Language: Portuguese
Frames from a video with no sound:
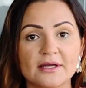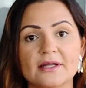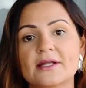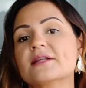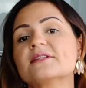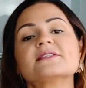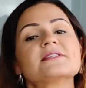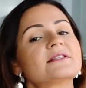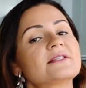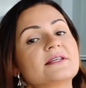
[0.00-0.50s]

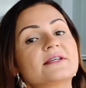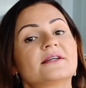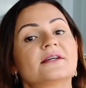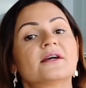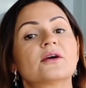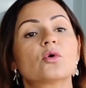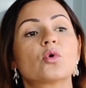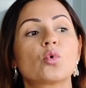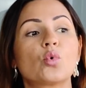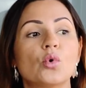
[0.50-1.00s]
Quer
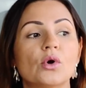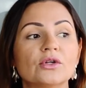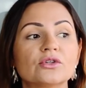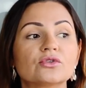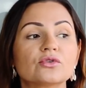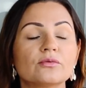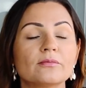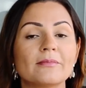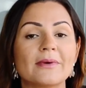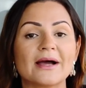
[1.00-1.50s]
dizer,
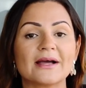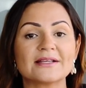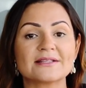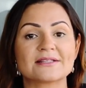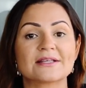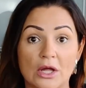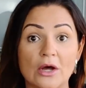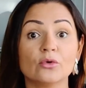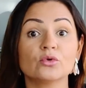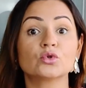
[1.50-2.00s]
quanto
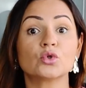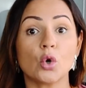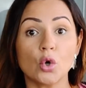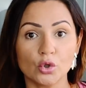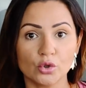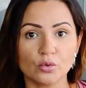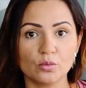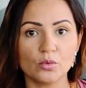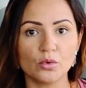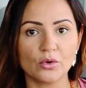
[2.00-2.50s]
mais
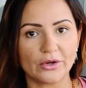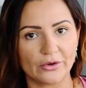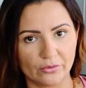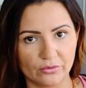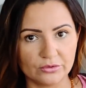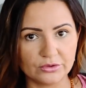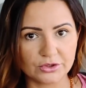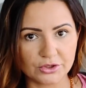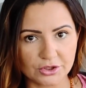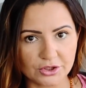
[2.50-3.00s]
autônomo é o
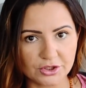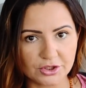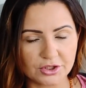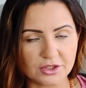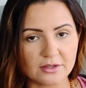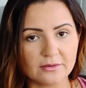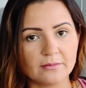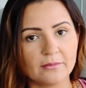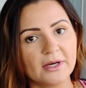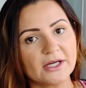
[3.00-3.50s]

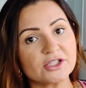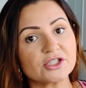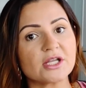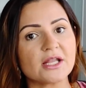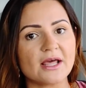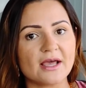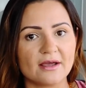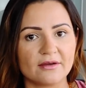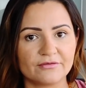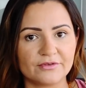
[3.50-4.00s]
autista, mais
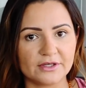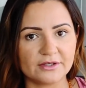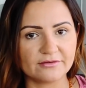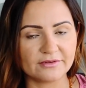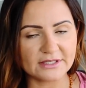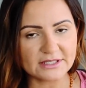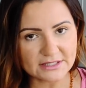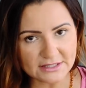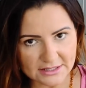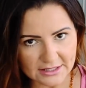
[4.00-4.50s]
leve ele
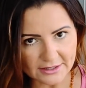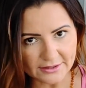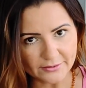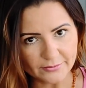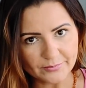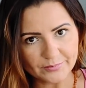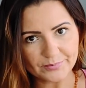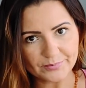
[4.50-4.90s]
vai ser.